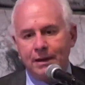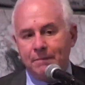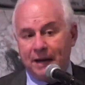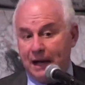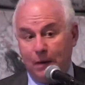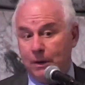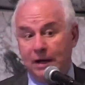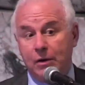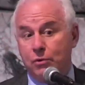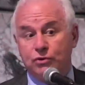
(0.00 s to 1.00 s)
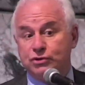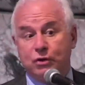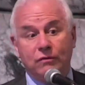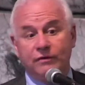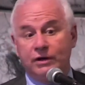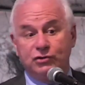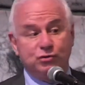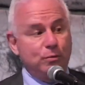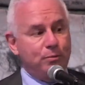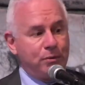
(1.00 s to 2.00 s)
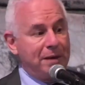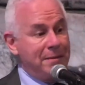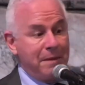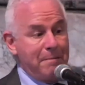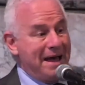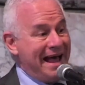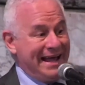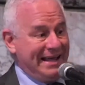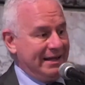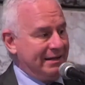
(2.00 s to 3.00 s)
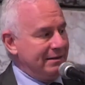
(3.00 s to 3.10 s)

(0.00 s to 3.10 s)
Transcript: perché la guerra non risolve nessun problema mai.